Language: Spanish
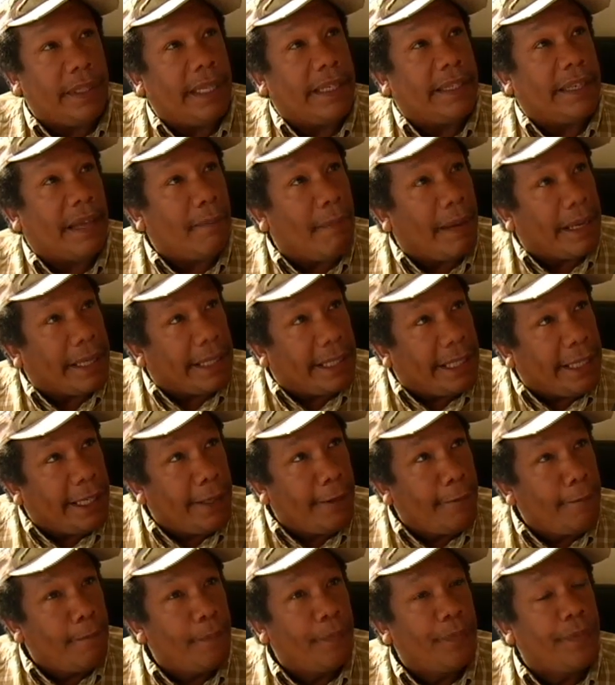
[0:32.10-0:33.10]
San
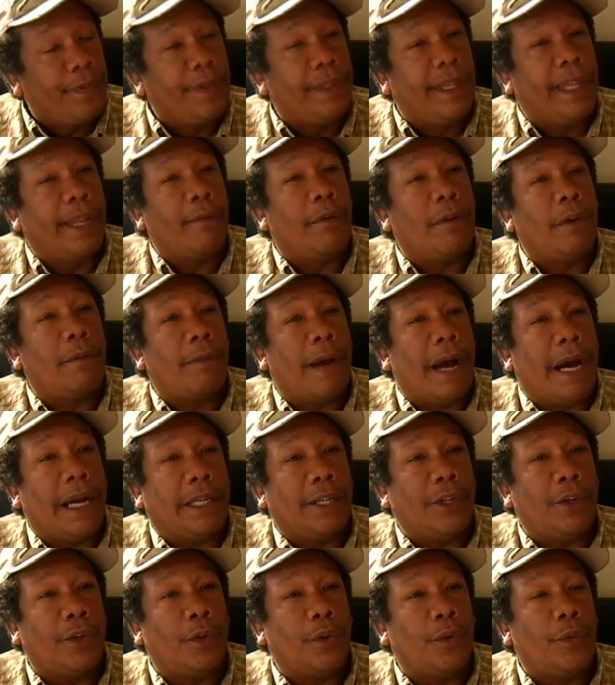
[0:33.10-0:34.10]
Martín, tenemos el
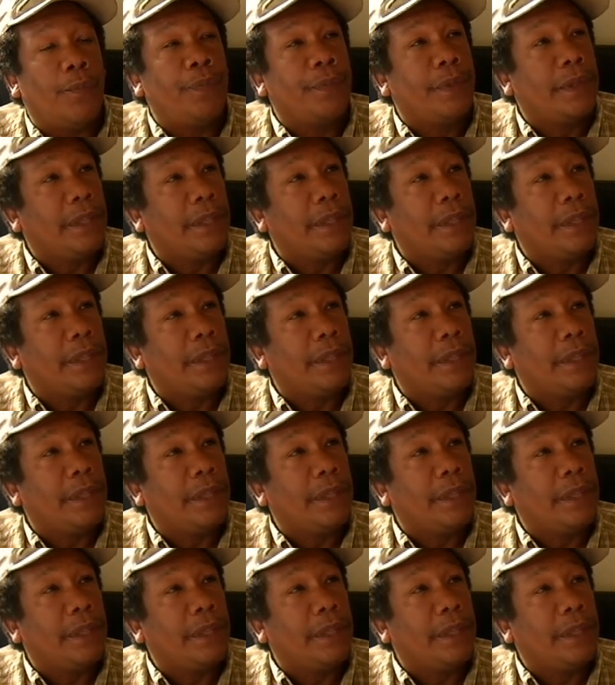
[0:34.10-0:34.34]
barrio